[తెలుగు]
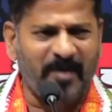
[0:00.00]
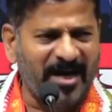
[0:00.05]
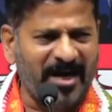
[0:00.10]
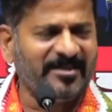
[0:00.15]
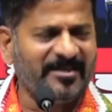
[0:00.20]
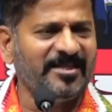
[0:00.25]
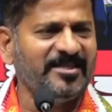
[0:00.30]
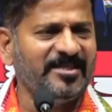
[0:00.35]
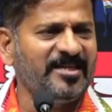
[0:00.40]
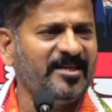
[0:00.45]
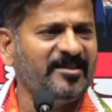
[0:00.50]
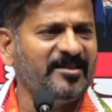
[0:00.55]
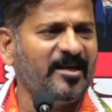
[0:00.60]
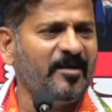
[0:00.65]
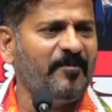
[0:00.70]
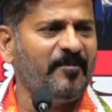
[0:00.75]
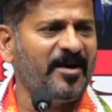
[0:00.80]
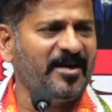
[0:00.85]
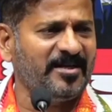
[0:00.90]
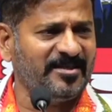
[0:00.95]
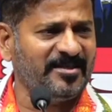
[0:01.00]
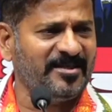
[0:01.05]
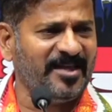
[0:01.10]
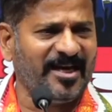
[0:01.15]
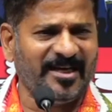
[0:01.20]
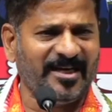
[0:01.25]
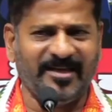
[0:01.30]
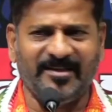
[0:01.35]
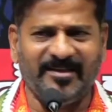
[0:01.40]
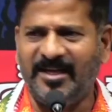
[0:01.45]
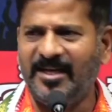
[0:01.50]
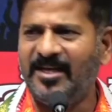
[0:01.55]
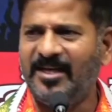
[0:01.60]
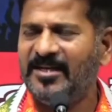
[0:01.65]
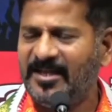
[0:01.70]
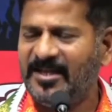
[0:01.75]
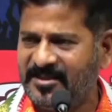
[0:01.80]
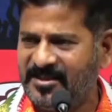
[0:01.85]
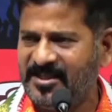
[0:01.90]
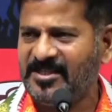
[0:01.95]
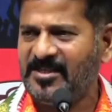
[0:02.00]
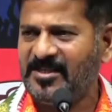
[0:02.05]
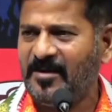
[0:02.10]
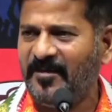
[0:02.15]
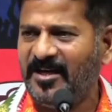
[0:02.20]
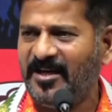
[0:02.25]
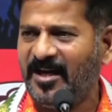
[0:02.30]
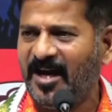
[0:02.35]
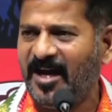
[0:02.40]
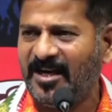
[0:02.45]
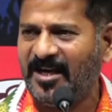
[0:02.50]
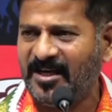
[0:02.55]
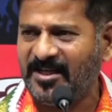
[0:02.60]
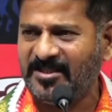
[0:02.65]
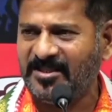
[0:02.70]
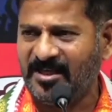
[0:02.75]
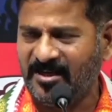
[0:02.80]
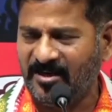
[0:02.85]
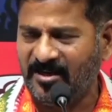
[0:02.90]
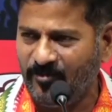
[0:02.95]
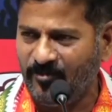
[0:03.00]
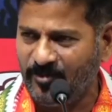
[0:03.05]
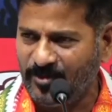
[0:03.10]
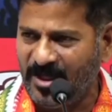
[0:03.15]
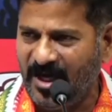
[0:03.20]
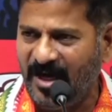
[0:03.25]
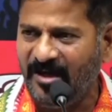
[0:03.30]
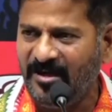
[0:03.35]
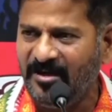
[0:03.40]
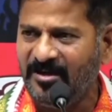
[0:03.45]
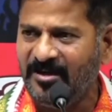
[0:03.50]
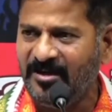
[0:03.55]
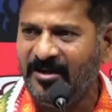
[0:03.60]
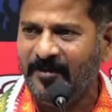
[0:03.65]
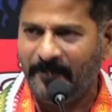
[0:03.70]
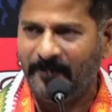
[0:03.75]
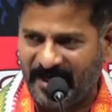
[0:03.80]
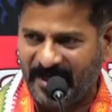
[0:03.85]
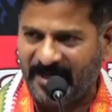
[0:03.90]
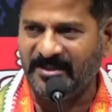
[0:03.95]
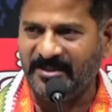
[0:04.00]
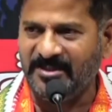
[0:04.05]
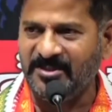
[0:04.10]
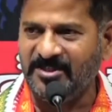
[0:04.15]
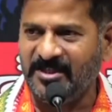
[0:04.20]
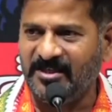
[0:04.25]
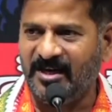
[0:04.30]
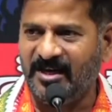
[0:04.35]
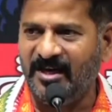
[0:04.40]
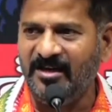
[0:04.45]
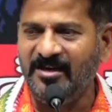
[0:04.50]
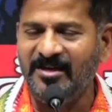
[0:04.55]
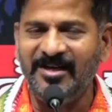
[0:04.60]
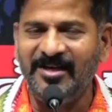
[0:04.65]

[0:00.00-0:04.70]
భారతీయ జనతా పార్టీ దగ్గర ఏదైనా నిర్దిష్టమైన కార్యాచరణ ఉందా ప్రకటించిందా